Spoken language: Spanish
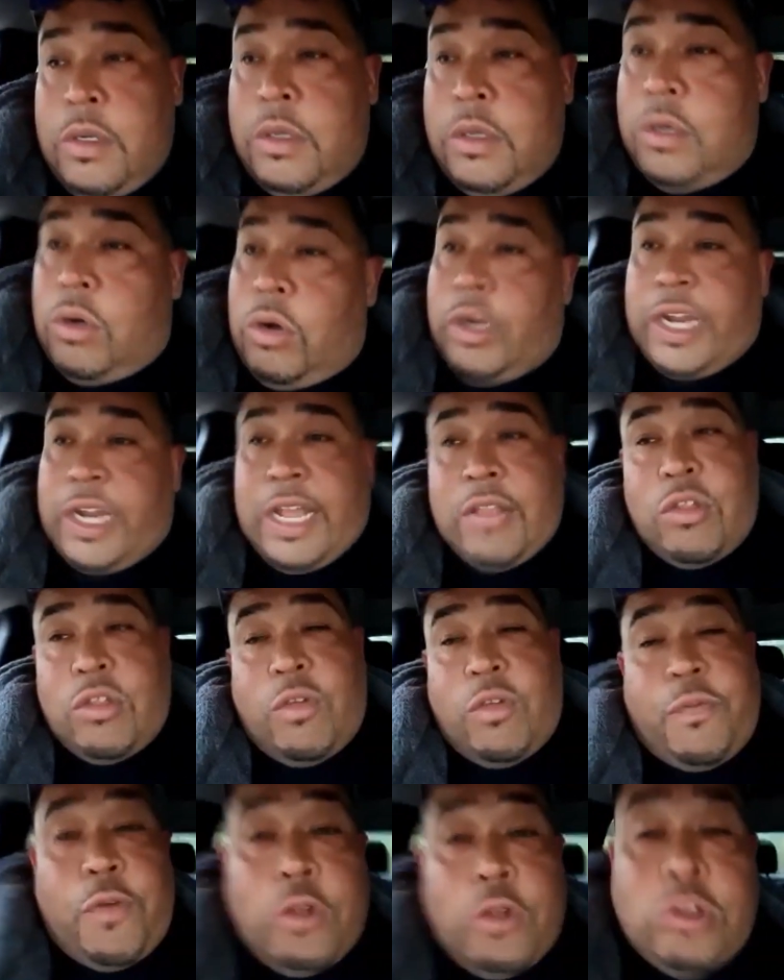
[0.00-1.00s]
corriendo
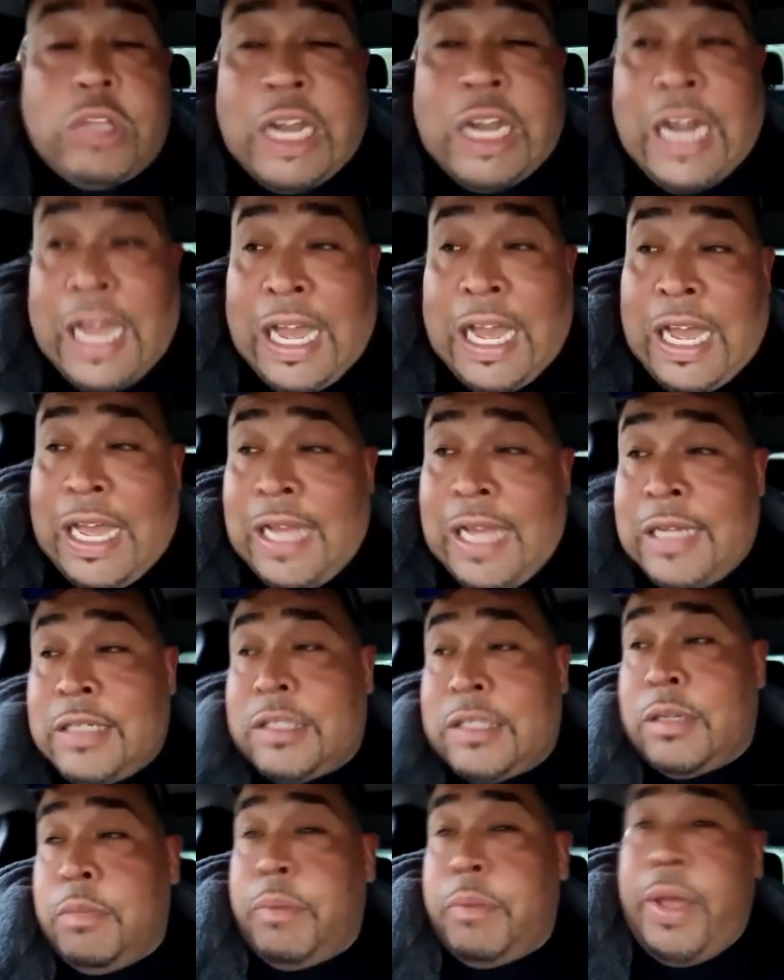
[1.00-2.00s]
full
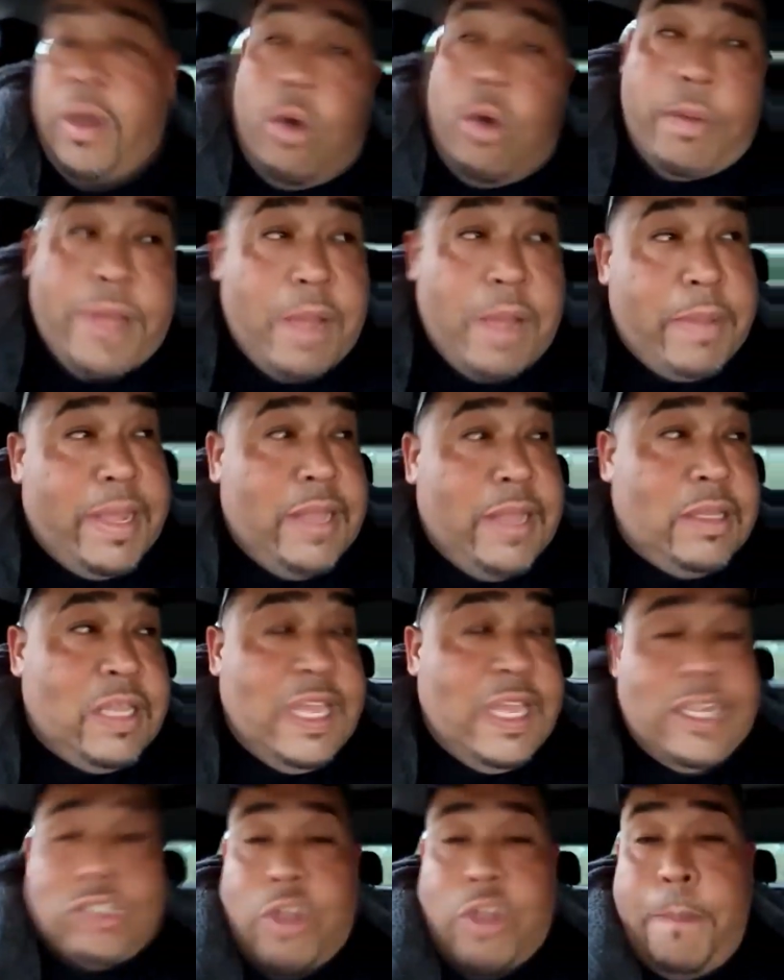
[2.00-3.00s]
tracks, pues
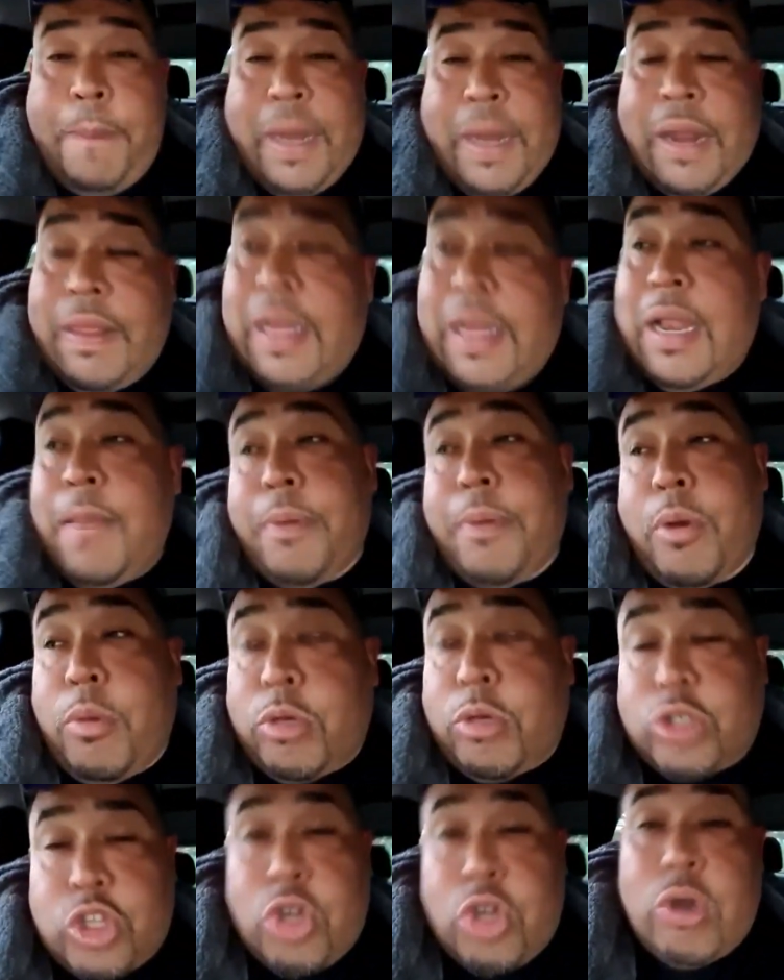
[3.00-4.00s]
obviamente eso es para darle
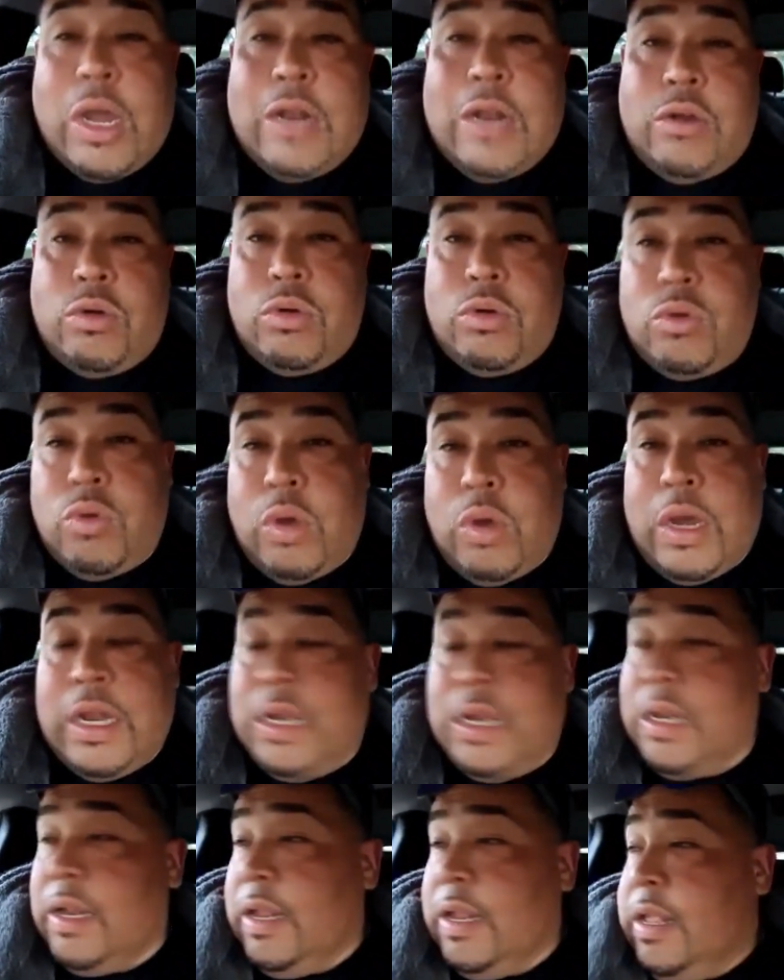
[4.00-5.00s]
promoción a algún
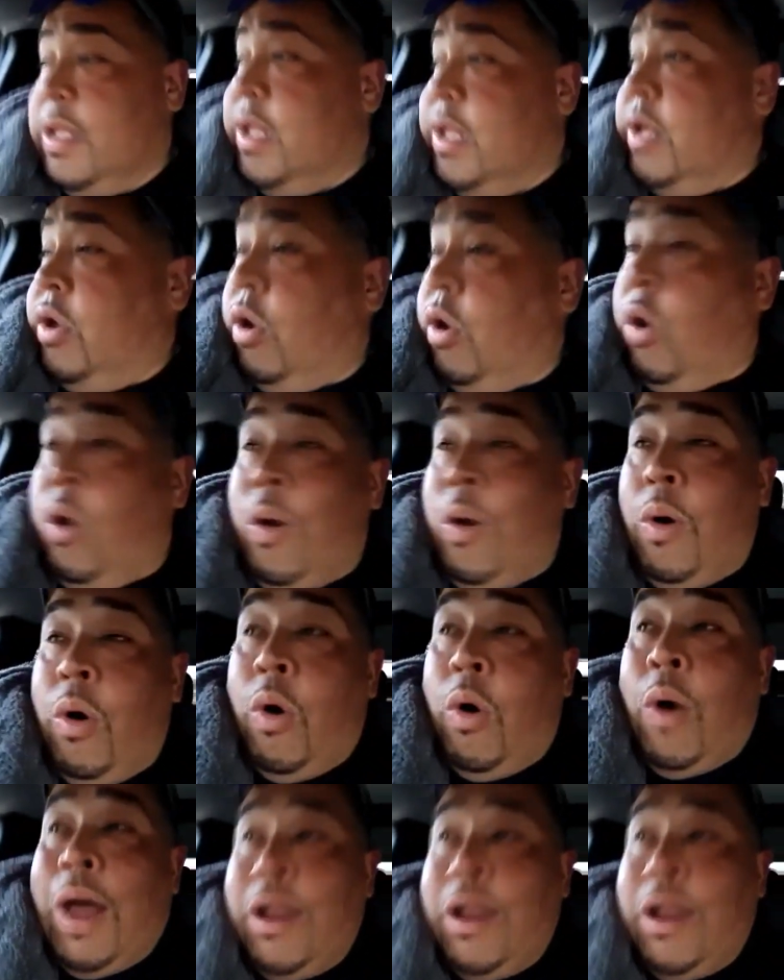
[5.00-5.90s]
lugar o,